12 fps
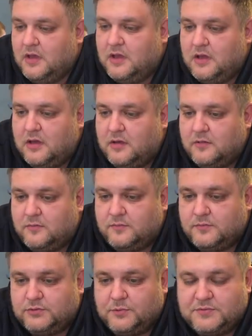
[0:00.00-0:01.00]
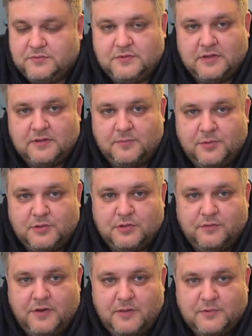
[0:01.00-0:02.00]
А, собственно, там
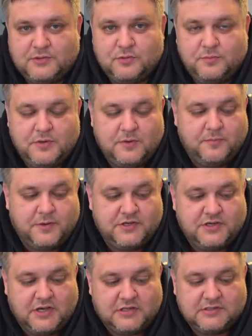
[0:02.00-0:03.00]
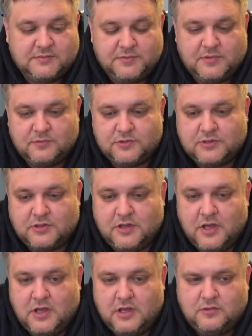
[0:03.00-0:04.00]
пришло время с Убером прощаться, потому что,
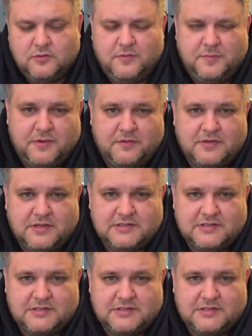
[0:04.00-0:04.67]
ну, во-первых,